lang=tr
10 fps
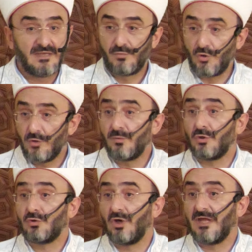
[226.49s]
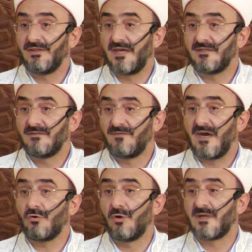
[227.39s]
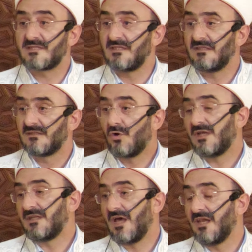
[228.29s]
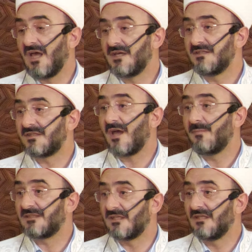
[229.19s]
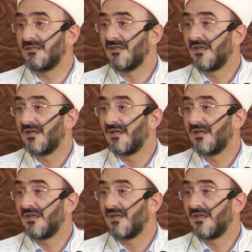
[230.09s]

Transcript: boynu bükük olanların var olması orada burada Allah'ın rahmetinin,